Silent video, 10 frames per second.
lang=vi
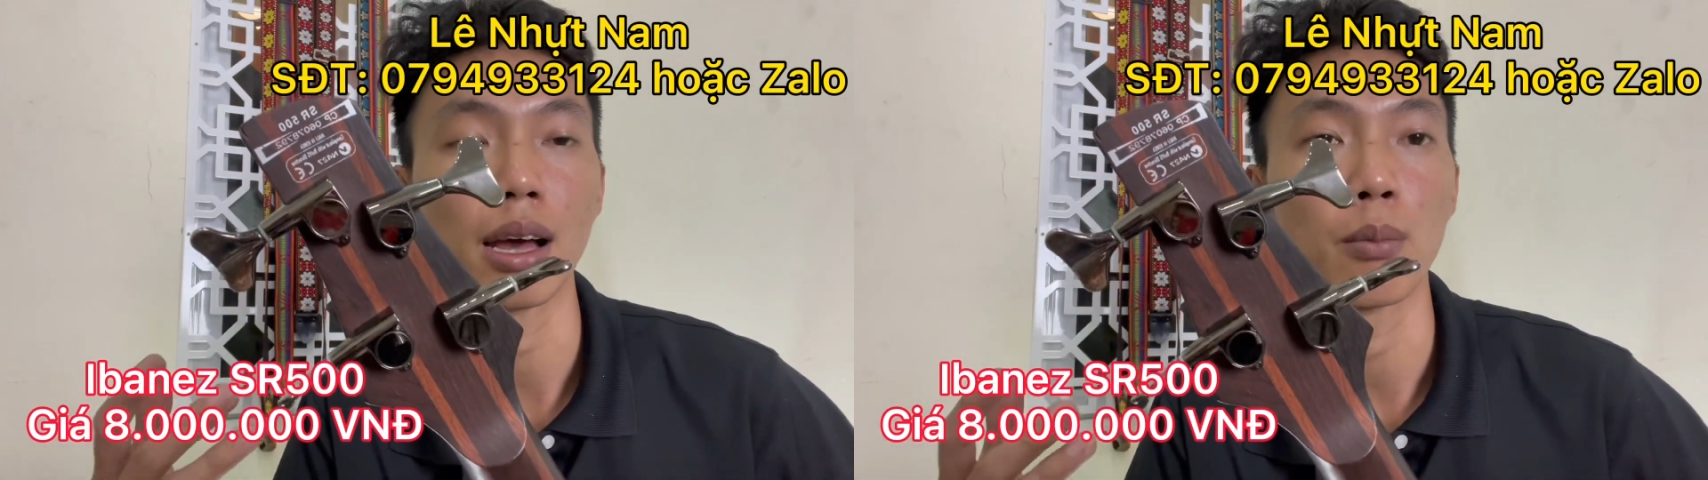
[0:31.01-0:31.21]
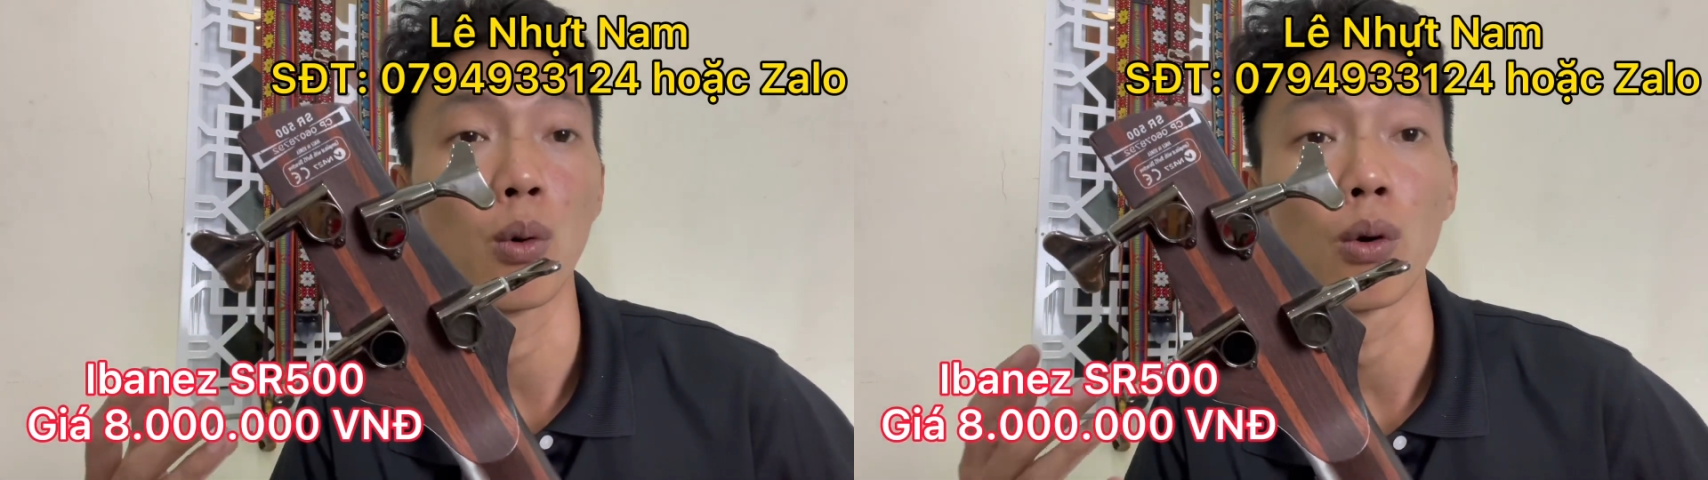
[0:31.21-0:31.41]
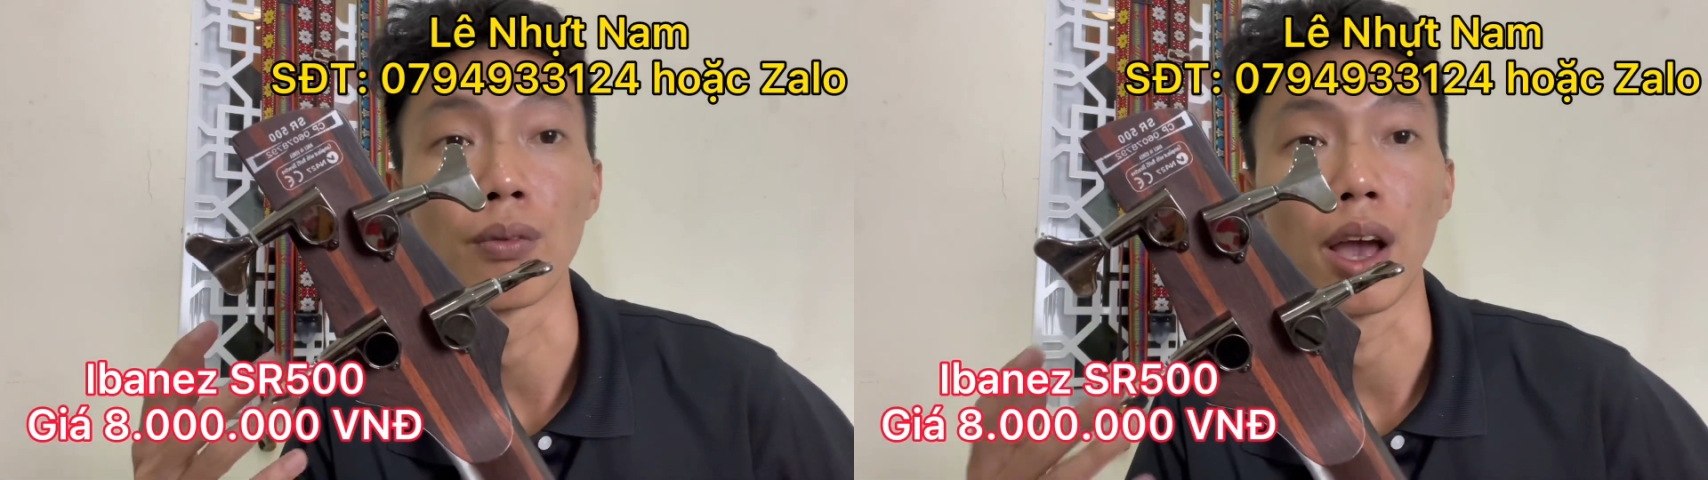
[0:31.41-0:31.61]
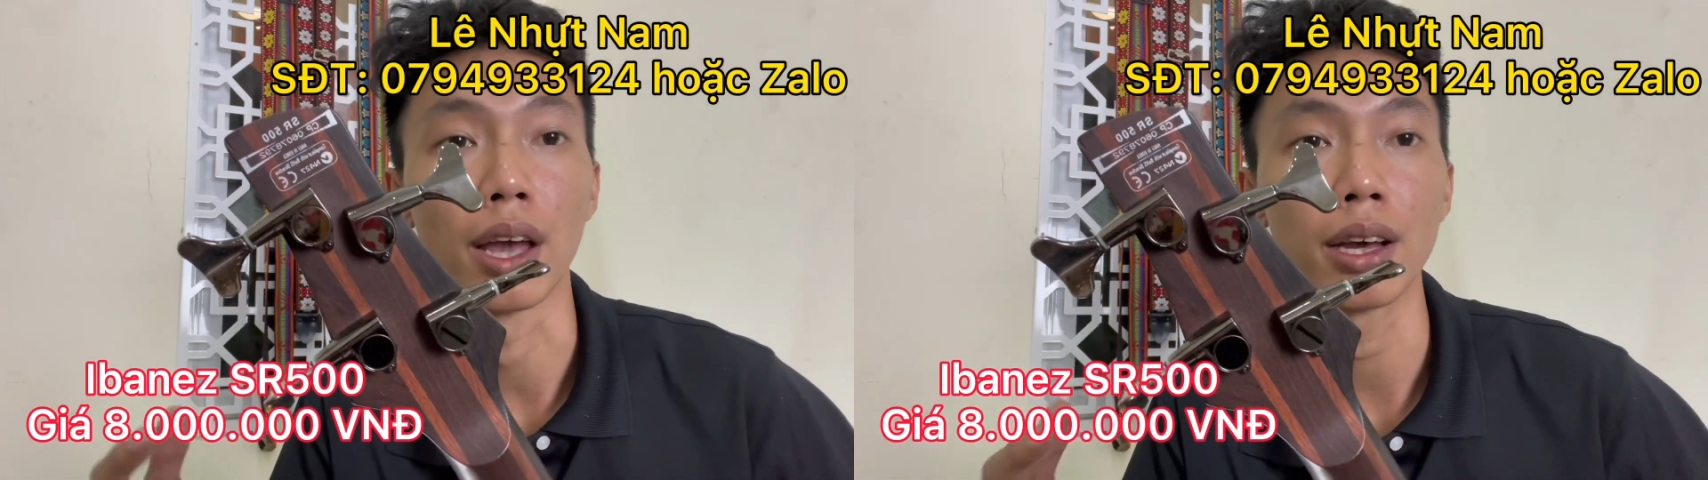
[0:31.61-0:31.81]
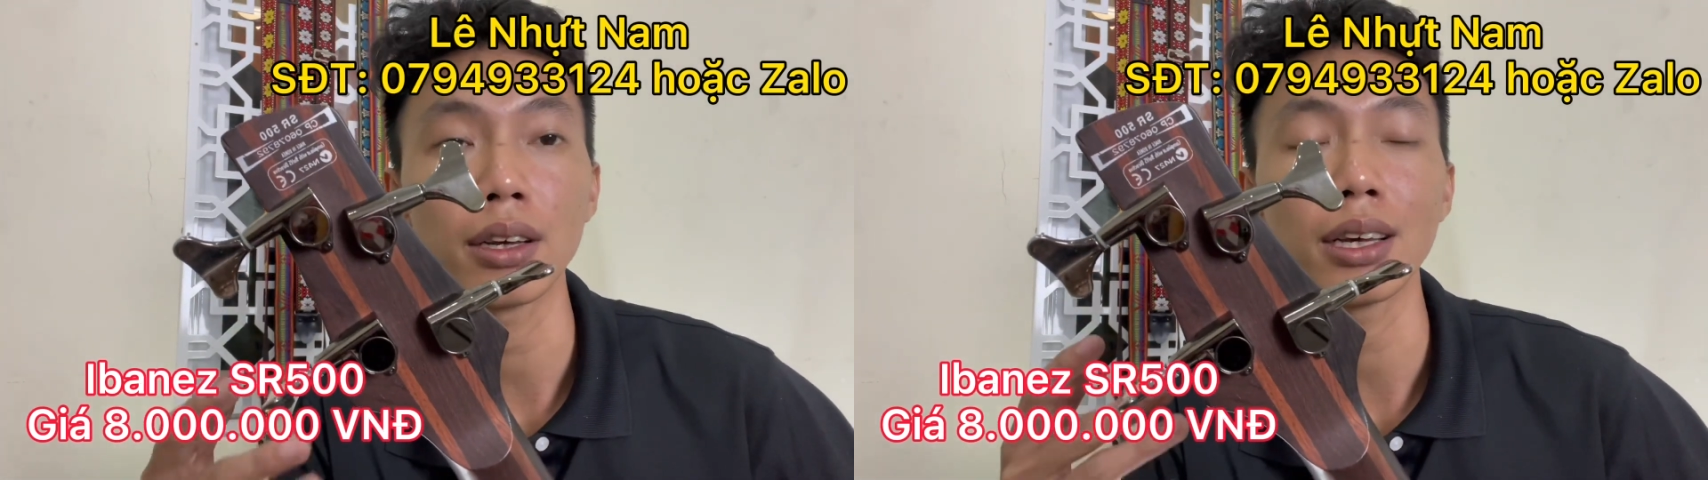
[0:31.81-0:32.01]
mua về
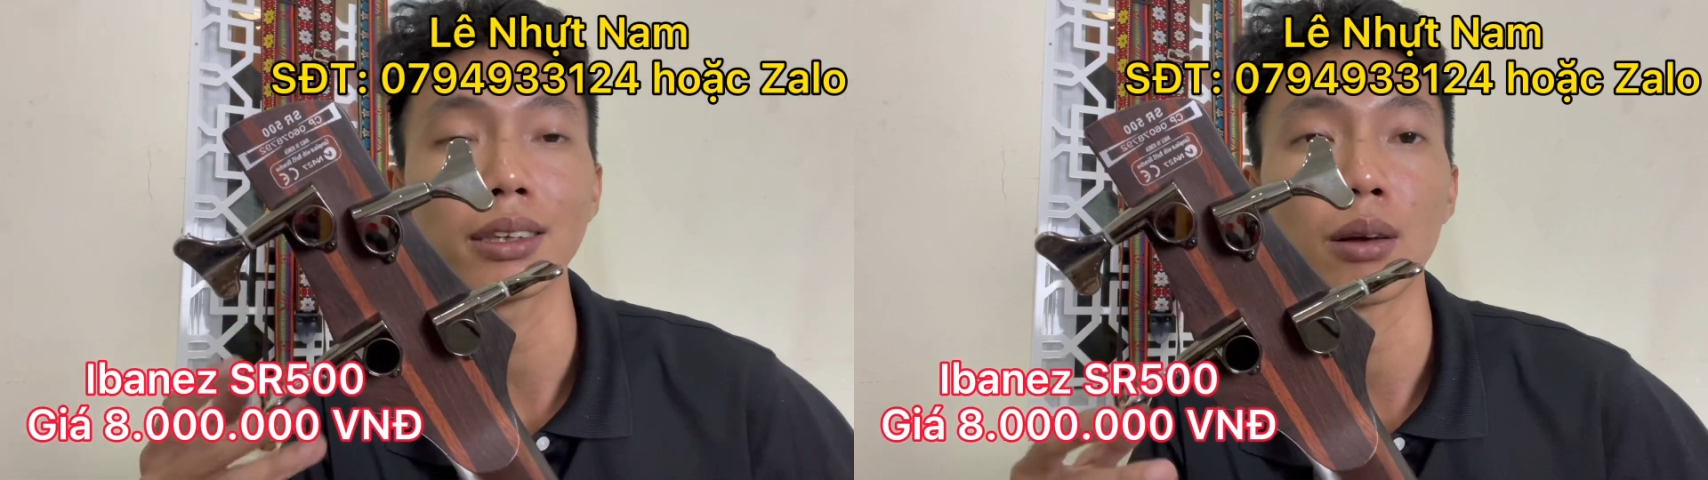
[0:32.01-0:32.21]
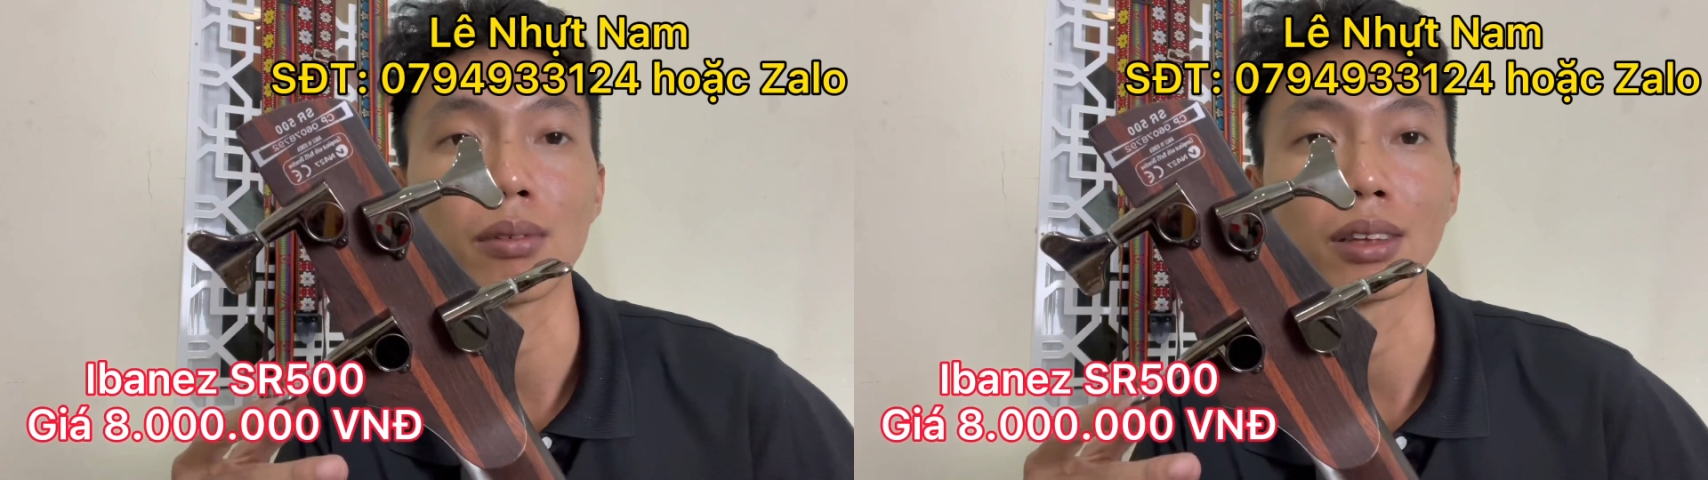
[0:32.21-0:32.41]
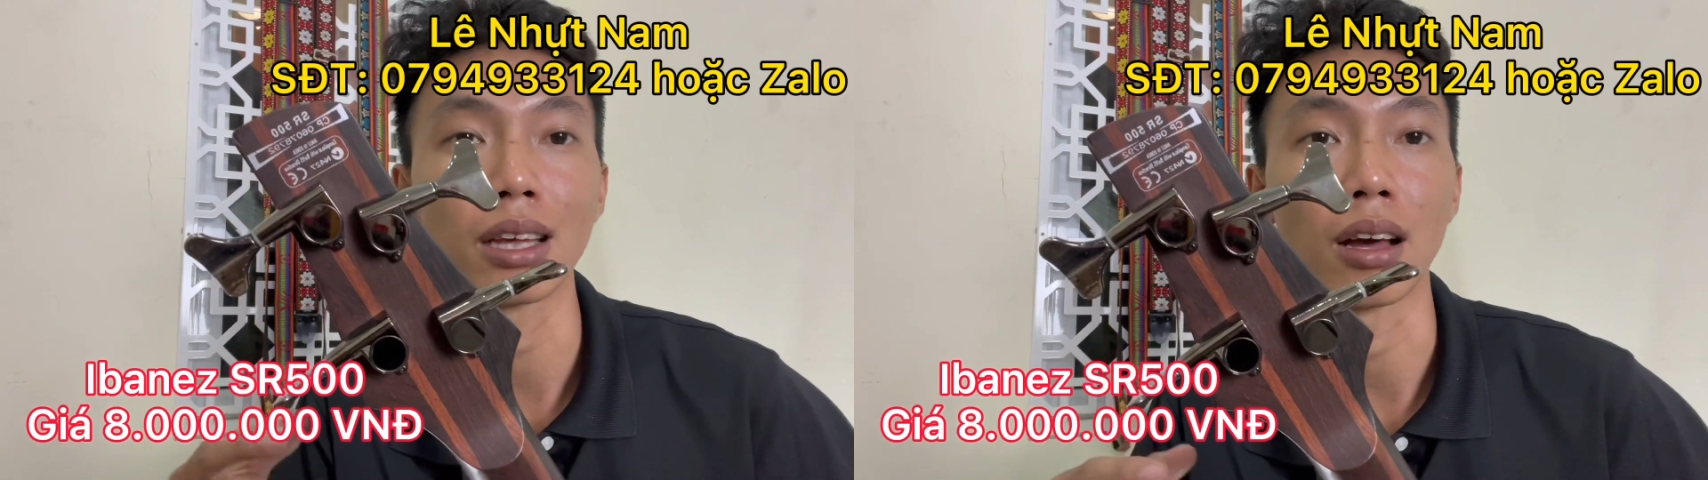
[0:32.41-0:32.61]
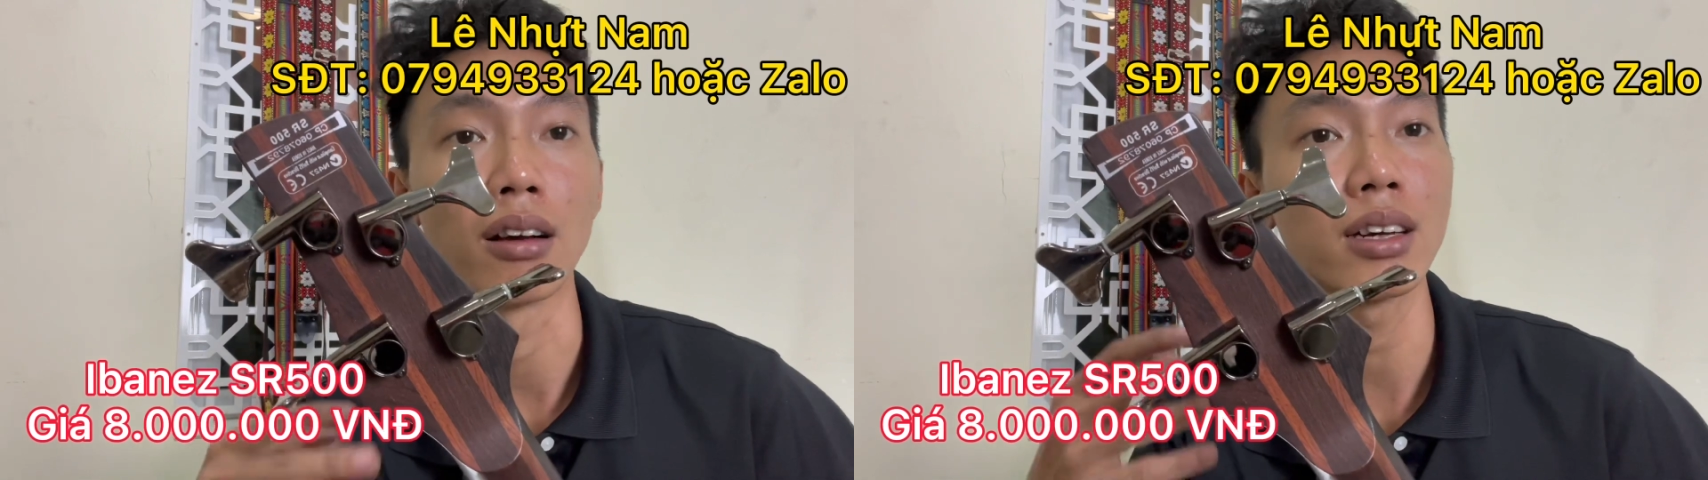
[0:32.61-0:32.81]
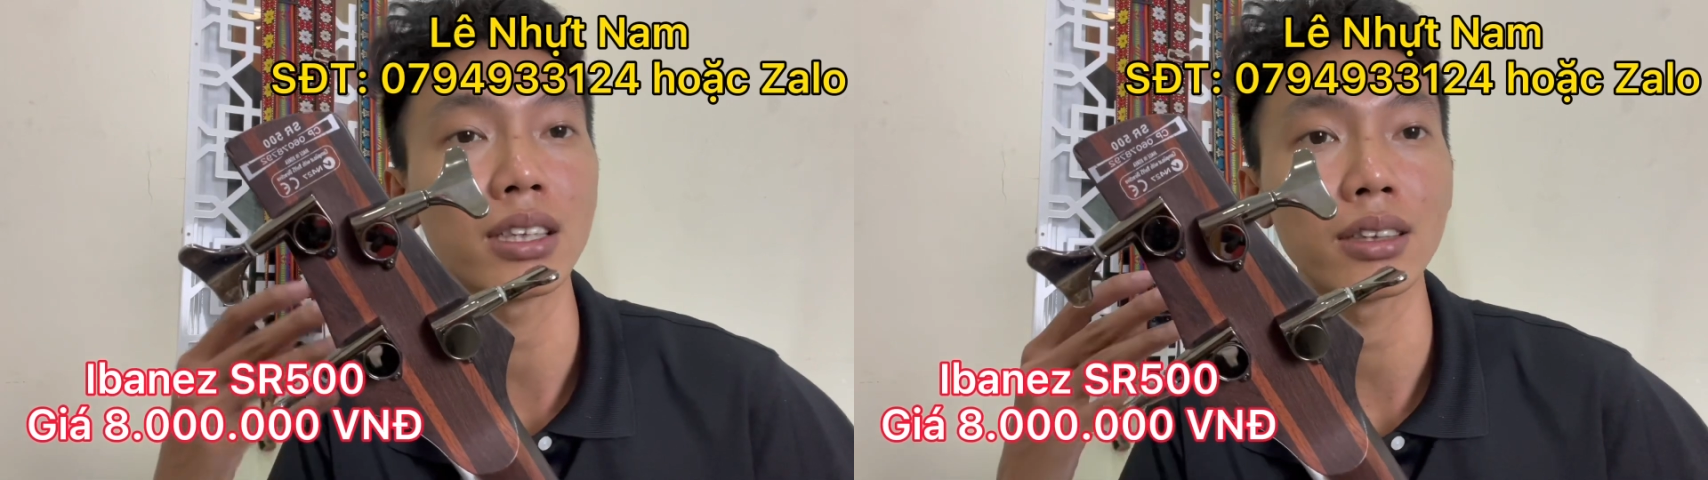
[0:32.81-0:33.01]
á cái xong người ta thử
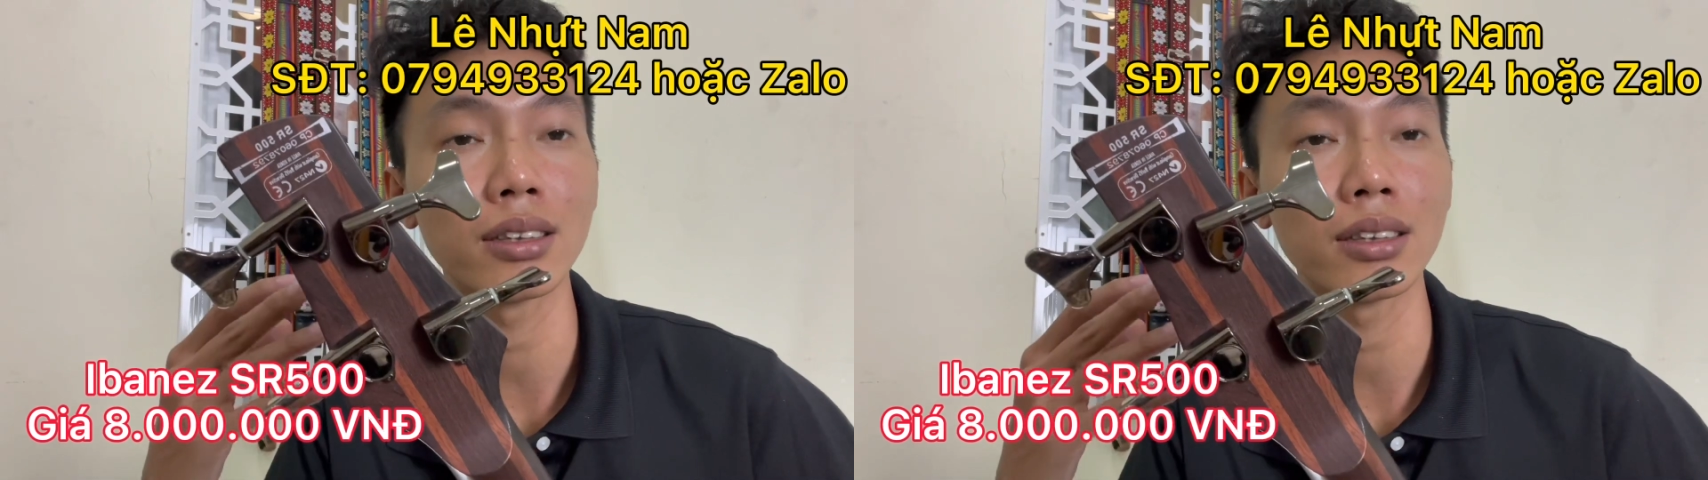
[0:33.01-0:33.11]
cái